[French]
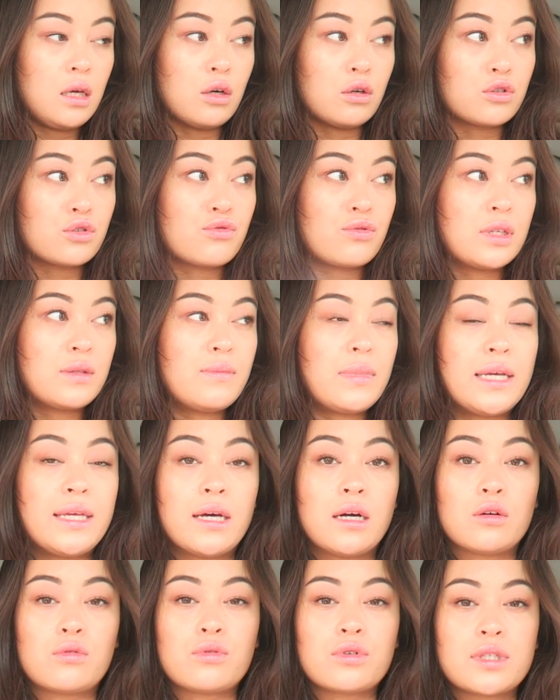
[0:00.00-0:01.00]
Et ensuite, bah,
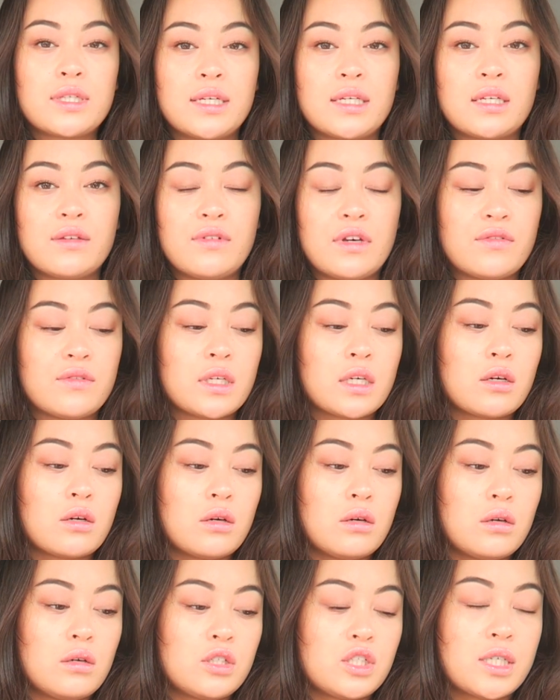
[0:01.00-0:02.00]
il y a un coursier qui va venir
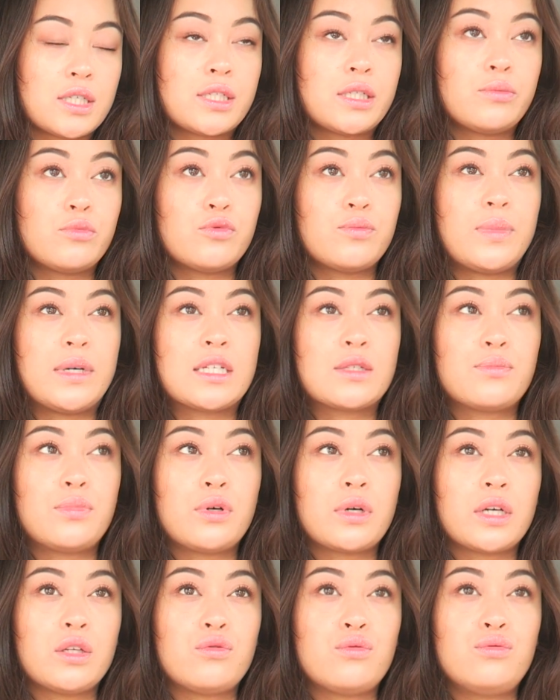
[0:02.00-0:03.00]
euh, chercher mon
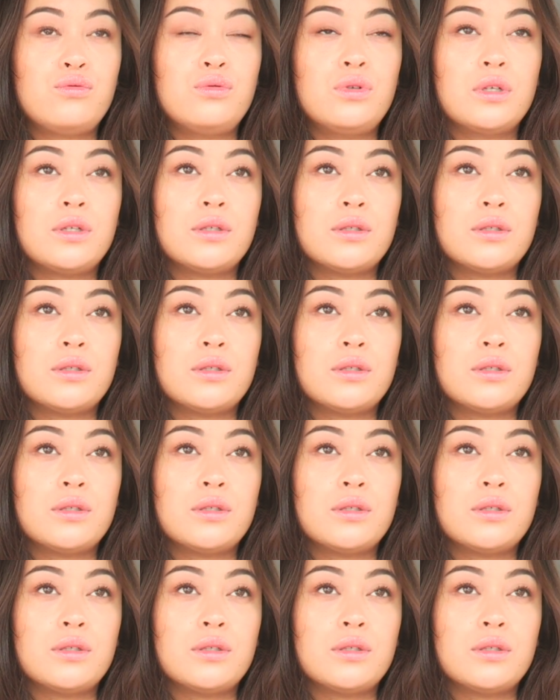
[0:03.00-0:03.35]
passeport et tout